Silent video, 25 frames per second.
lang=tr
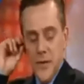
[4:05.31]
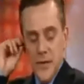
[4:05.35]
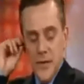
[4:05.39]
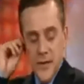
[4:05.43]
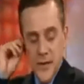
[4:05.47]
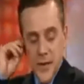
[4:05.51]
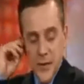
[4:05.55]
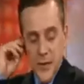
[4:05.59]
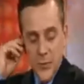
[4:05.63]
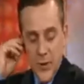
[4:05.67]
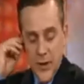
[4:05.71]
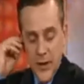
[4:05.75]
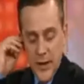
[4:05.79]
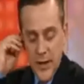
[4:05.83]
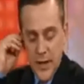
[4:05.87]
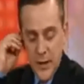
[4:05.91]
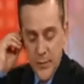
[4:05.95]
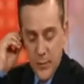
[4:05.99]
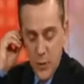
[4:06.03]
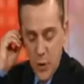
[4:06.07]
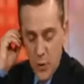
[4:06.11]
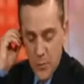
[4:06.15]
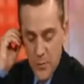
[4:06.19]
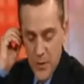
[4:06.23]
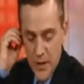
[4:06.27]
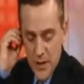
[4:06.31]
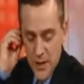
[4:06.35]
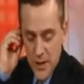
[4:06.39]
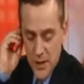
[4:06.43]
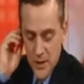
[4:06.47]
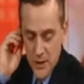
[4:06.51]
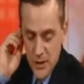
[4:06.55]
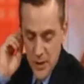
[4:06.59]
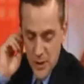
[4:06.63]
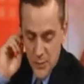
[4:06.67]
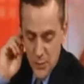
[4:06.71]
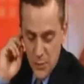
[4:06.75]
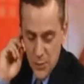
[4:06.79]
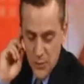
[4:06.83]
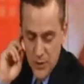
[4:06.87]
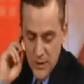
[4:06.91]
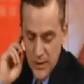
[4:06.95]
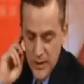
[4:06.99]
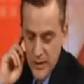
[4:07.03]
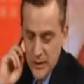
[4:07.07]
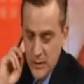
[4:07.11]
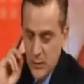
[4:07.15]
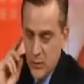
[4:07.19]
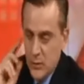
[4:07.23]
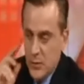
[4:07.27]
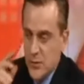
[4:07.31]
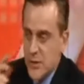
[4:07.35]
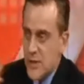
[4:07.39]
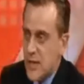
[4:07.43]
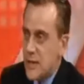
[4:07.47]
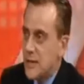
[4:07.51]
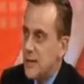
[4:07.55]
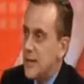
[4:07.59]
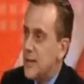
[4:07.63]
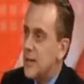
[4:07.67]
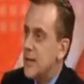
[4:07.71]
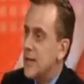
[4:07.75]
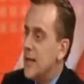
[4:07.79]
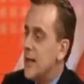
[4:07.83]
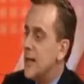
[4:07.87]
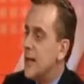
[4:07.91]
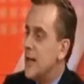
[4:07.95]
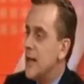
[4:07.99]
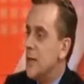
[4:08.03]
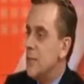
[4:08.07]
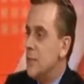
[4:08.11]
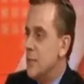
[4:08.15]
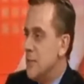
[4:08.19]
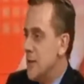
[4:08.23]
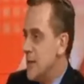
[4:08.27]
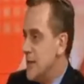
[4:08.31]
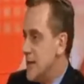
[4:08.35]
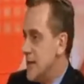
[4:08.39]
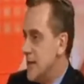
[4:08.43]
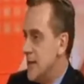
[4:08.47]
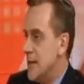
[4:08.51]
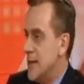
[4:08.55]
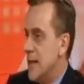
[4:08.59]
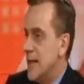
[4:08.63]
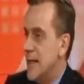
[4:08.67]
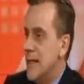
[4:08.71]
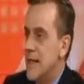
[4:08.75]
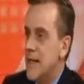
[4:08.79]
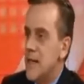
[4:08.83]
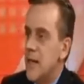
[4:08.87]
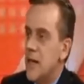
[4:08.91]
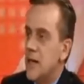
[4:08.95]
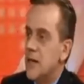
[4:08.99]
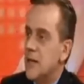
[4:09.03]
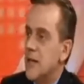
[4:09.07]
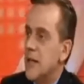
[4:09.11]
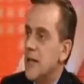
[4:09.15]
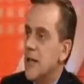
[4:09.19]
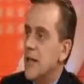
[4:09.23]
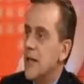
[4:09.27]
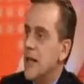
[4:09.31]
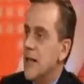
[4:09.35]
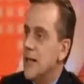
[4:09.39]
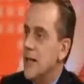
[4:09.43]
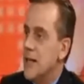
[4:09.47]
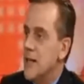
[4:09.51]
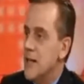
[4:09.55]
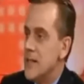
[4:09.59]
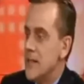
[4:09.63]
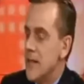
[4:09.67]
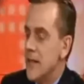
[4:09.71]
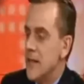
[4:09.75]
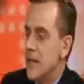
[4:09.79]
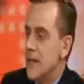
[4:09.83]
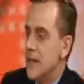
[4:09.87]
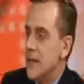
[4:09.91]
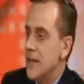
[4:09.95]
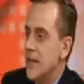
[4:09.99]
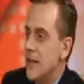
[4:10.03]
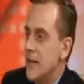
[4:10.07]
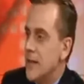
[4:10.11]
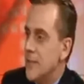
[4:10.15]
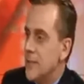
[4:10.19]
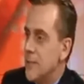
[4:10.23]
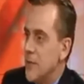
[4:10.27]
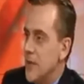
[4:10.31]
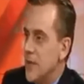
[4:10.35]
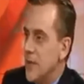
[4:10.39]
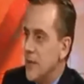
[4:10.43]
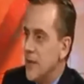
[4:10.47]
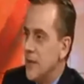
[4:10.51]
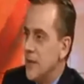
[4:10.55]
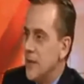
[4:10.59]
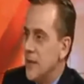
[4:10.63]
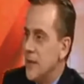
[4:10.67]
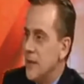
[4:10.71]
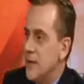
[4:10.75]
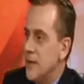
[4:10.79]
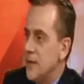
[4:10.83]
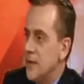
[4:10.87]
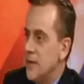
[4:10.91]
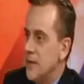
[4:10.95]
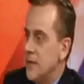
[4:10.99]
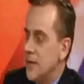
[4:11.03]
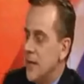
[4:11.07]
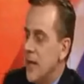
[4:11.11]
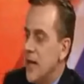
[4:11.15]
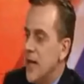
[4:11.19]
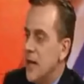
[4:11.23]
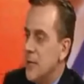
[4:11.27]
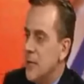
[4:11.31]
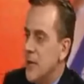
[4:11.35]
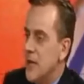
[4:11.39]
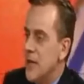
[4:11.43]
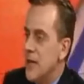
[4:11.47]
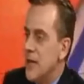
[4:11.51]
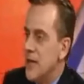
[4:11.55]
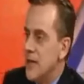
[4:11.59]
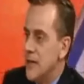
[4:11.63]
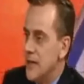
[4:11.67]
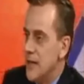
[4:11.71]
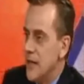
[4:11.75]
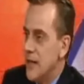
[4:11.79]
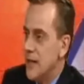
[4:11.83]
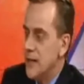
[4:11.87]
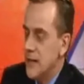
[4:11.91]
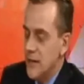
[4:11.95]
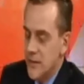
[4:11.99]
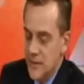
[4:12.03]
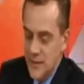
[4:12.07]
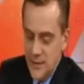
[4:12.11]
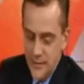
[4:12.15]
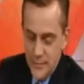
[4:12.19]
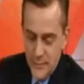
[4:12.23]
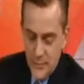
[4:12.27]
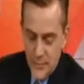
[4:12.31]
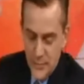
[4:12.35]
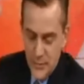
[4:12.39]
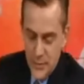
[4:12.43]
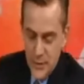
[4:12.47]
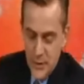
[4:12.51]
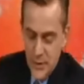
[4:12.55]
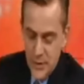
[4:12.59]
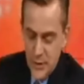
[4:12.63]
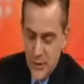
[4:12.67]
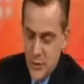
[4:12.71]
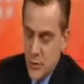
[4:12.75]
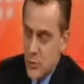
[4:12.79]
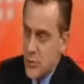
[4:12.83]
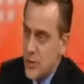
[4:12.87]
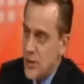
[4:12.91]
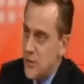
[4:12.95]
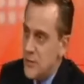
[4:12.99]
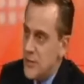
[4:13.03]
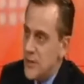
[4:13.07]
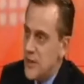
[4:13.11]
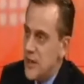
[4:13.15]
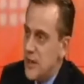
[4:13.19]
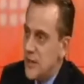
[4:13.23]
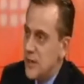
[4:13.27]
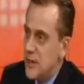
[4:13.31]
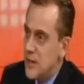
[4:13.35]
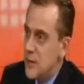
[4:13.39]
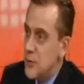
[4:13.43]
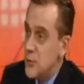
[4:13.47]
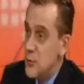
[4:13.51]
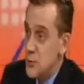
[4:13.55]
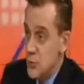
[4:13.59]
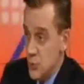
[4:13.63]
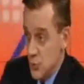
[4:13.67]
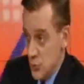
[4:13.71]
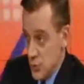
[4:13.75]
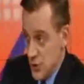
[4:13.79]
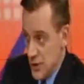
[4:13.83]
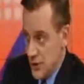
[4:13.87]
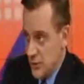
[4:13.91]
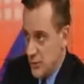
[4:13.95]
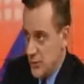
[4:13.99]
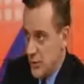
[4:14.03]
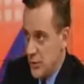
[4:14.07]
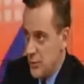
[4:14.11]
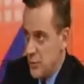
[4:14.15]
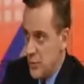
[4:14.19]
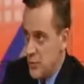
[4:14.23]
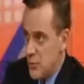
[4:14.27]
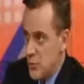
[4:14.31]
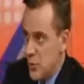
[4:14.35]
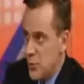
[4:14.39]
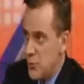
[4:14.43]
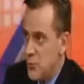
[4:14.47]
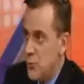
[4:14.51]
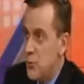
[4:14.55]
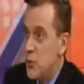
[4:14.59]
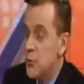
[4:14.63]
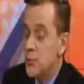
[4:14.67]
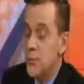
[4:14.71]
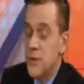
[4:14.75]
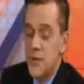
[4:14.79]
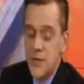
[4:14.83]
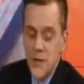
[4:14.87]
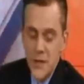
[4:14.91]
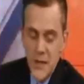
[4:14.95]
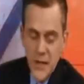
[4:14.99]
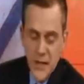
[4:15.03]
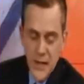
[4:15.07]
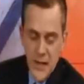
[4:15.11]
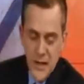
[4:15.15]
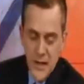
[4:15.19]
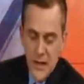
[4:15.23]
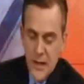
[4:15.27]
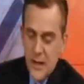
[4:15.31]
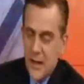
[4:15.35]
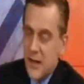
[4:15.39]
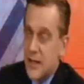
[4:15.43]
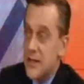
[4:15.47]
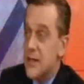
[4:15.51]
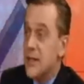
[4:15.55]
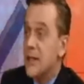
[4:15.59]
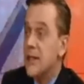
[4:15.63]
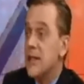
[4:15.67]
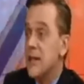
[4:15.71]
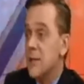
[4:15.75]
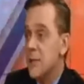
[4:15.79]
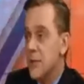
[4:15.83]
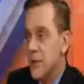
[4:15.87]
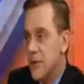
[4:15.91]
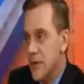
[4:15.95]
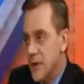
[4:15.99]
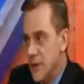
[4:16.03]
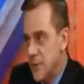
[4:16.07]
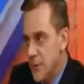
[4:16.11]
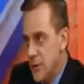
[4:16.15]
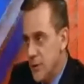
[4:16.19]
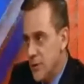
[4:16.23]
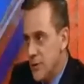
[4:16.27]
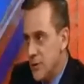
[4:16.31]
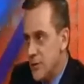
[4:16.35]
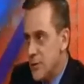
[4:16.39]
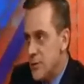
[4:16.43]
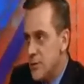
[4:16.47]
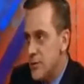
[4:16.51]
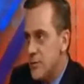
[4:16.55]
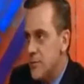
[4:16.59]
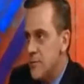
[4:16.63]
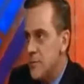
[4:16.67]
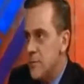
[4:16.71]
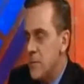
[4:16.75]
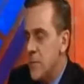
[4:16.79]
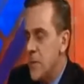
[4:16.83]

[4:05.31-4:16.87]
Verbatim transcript: Peki Sayın Duran 2015 dış politika yılı olacak dedik. Yani en basitinden ilk akla gelen Nisan ayında e, Ermeni iddialarının, e, soykırım iddialarının 100. yıl dönemi Evet. Çok büyük bir hazırlık yapıldığını biliyoruz.